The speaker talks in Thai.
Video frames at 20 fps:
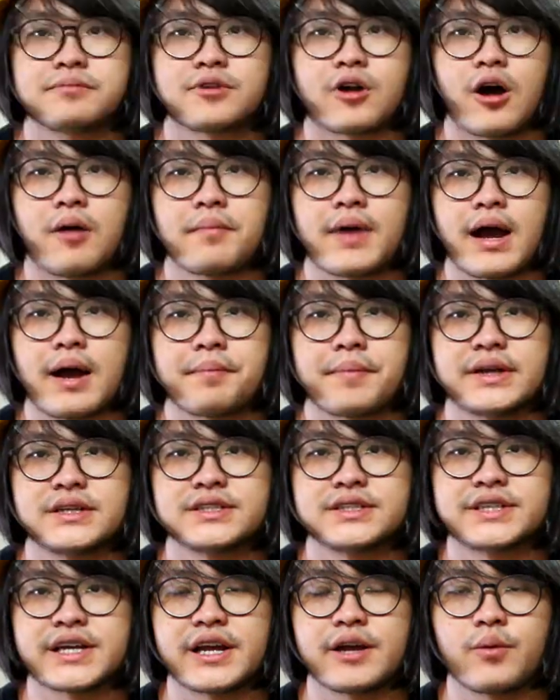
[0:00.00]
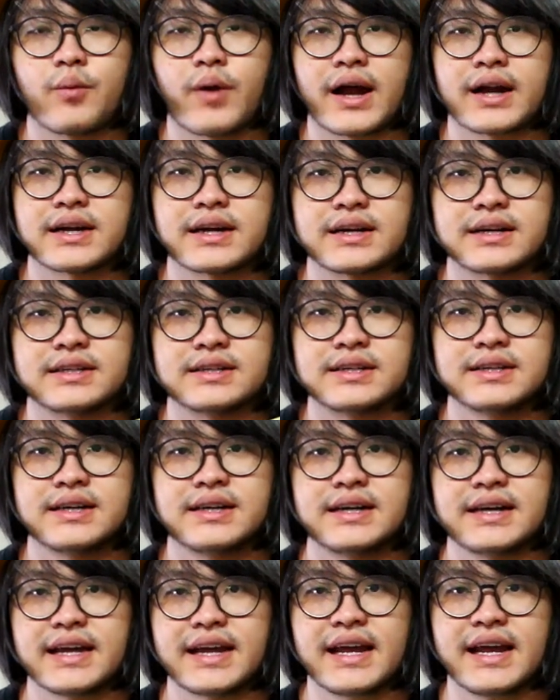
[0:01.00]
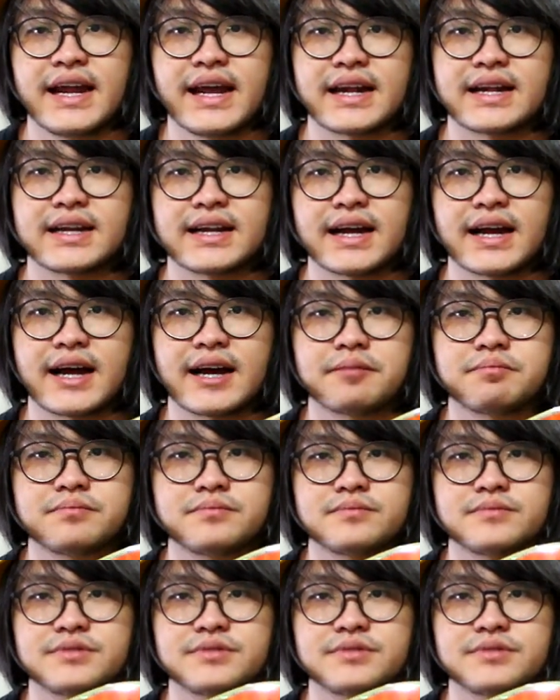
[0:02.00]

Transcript: ต่อมาเป็น C1 Elite นะครับ